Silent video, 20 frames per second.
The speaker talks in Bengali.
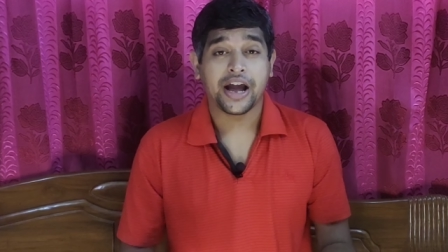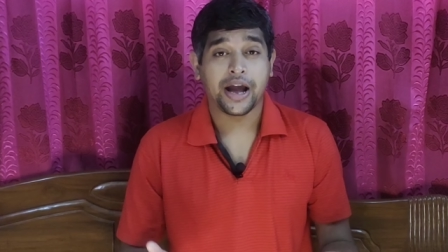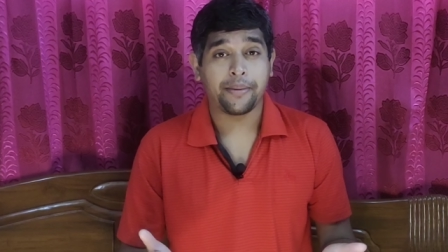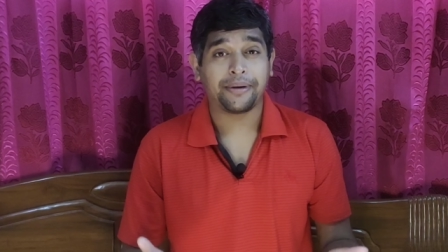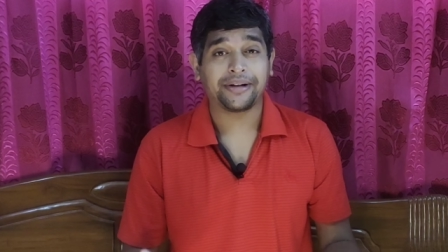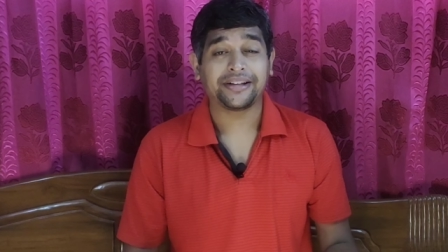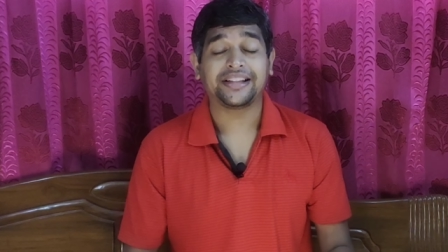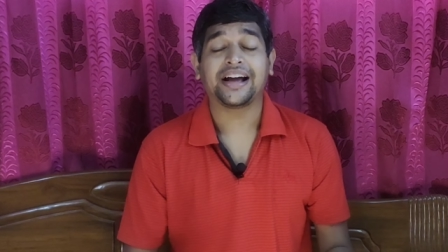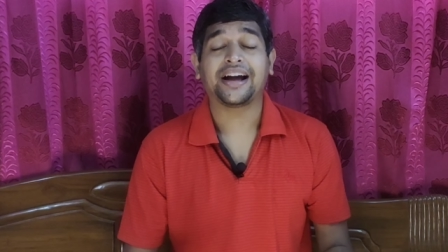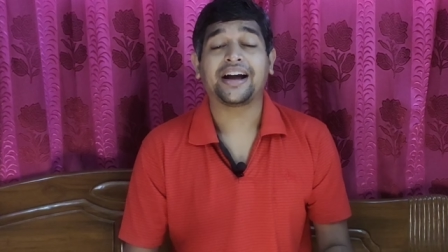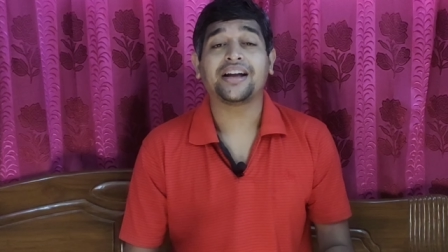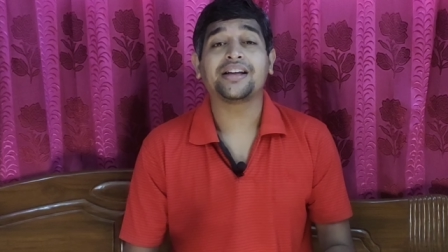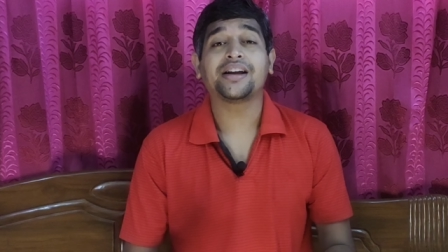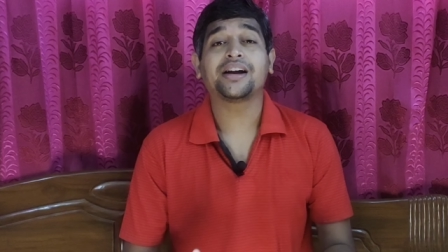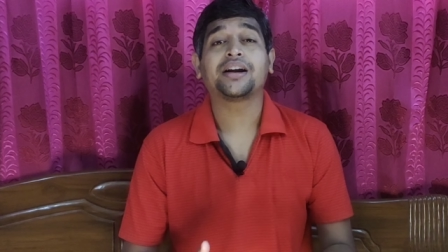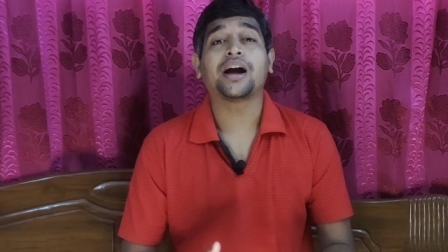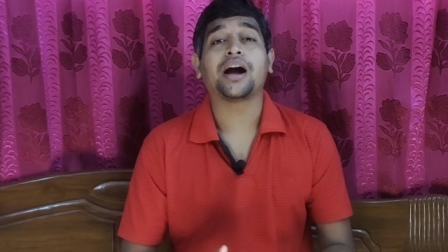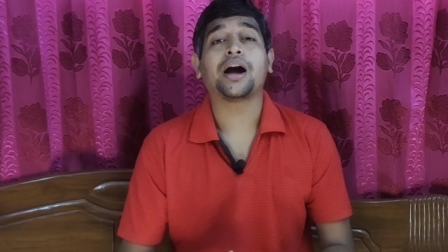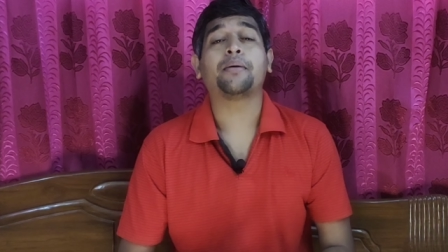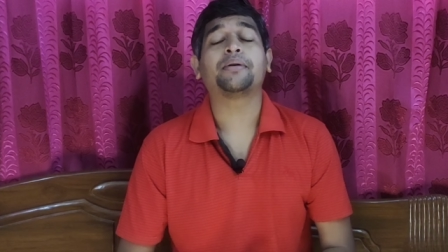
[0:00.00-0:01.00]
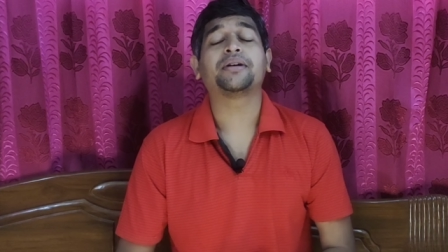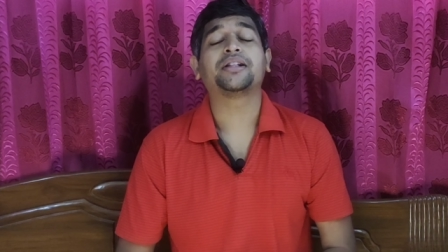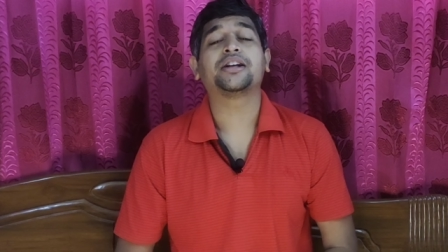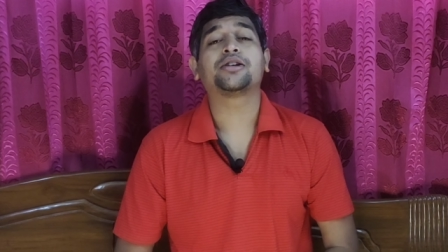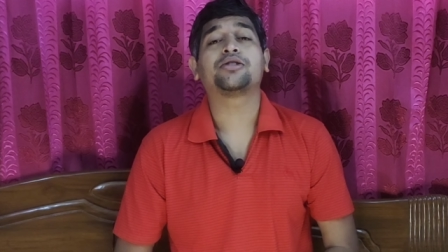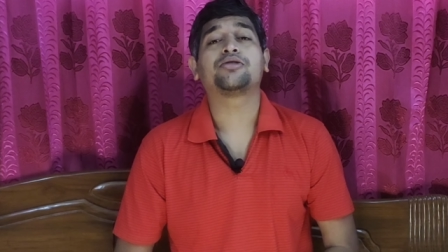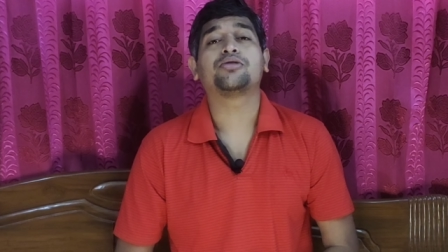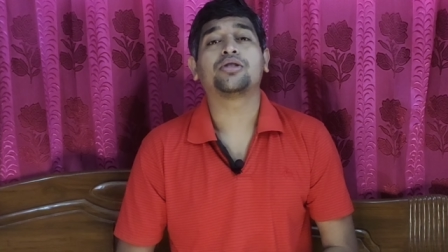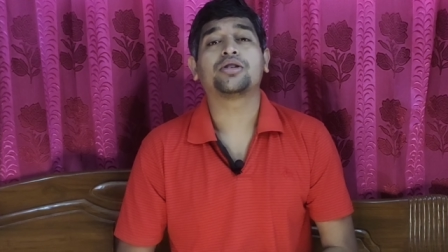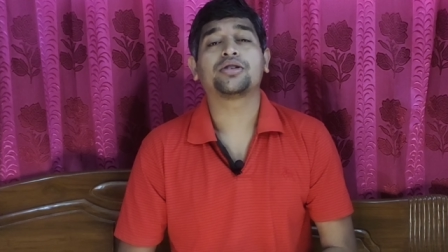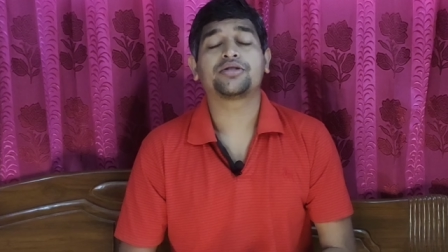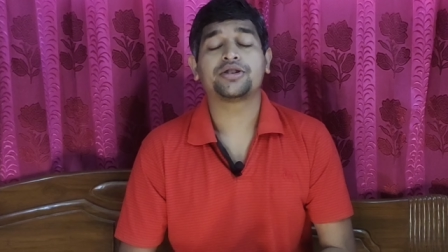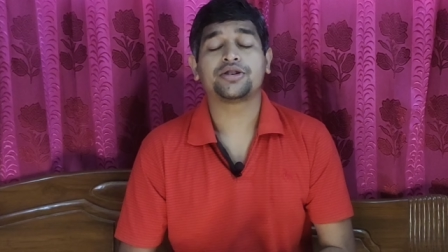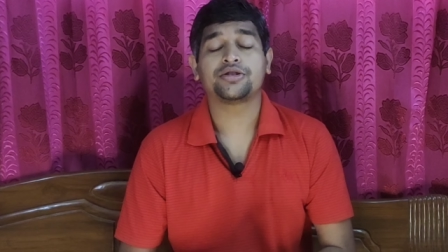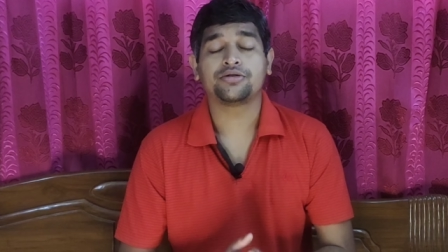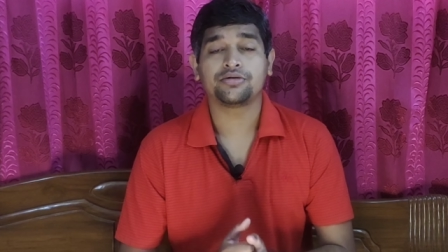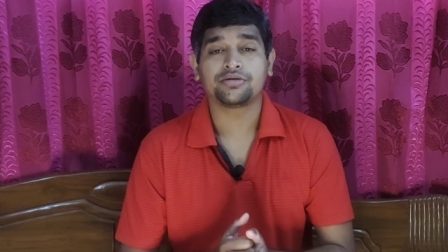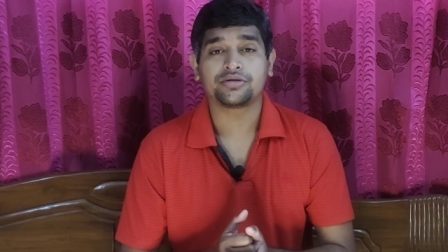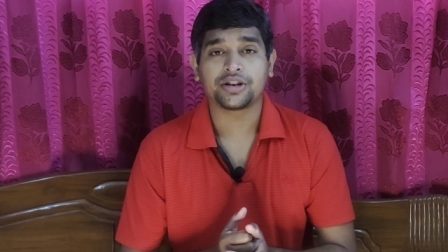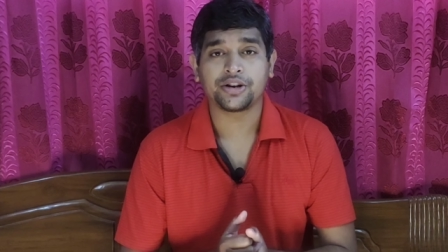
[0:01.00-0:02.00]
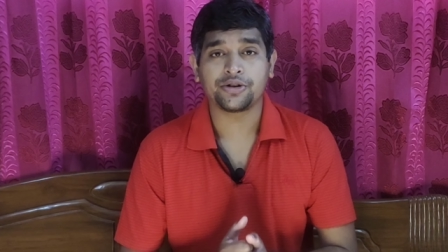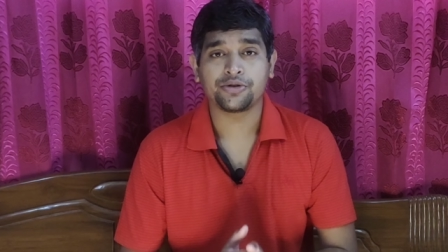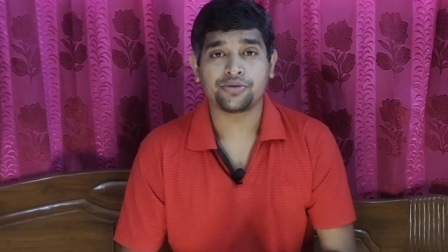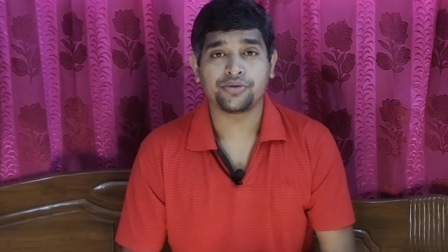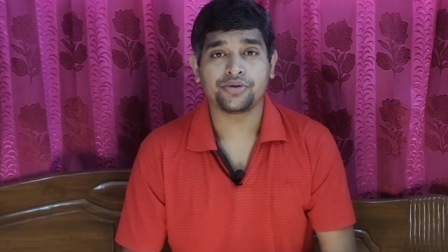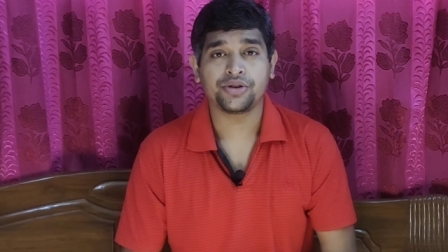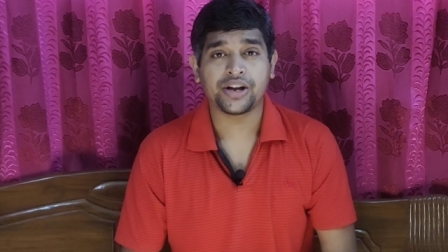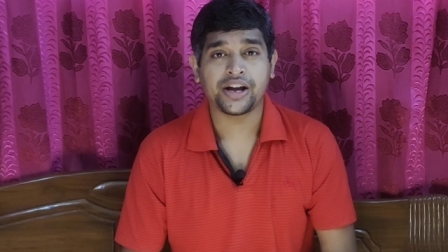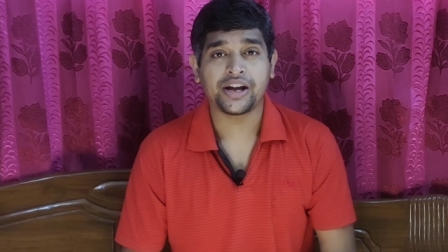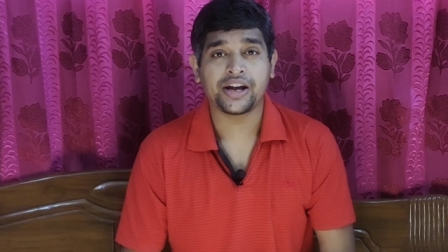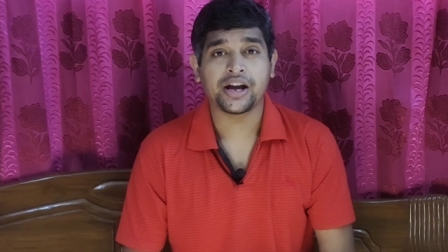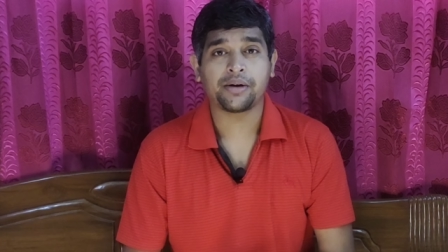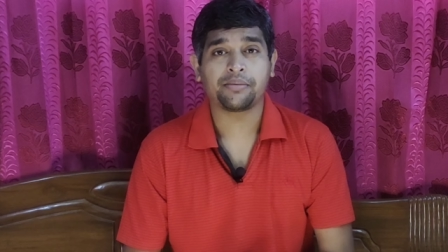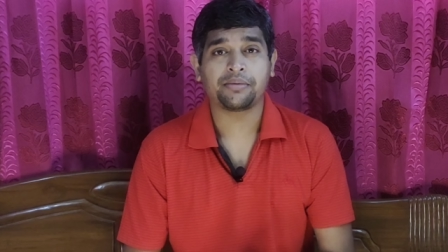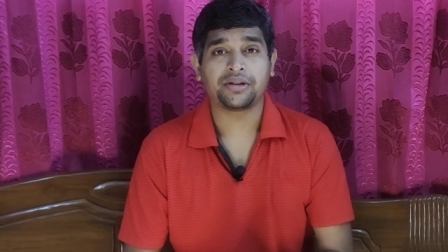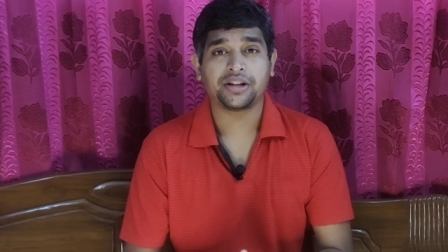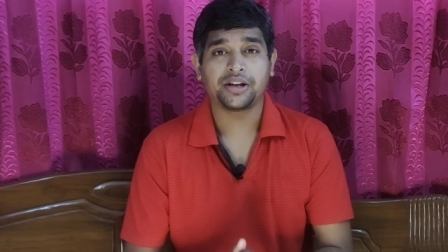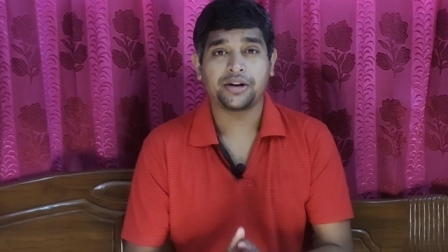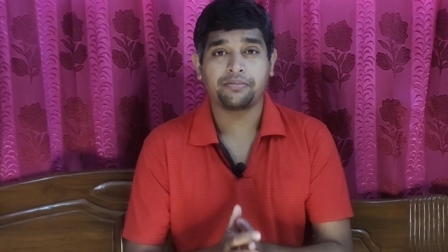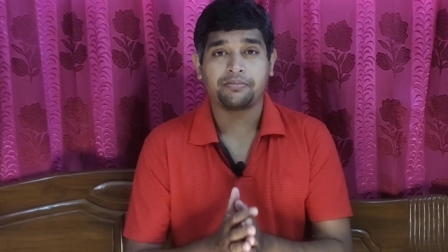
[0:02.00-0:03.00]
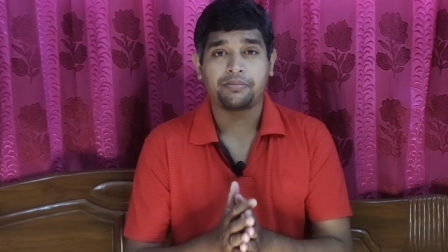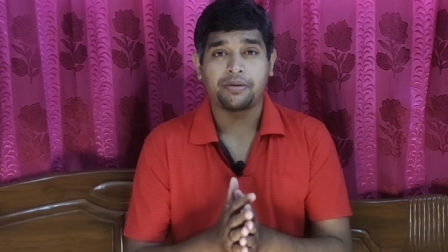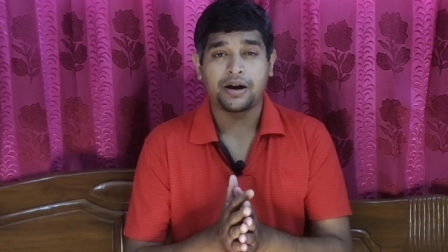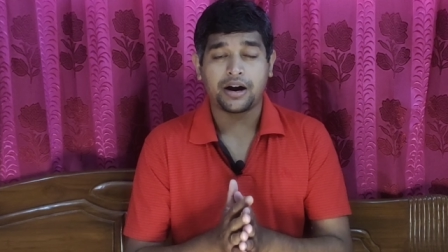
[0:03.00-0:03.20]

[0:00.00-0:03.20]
এবার দেখা যাক আমাদের কনস্টিটিউশন অনুযায়ী আমাদের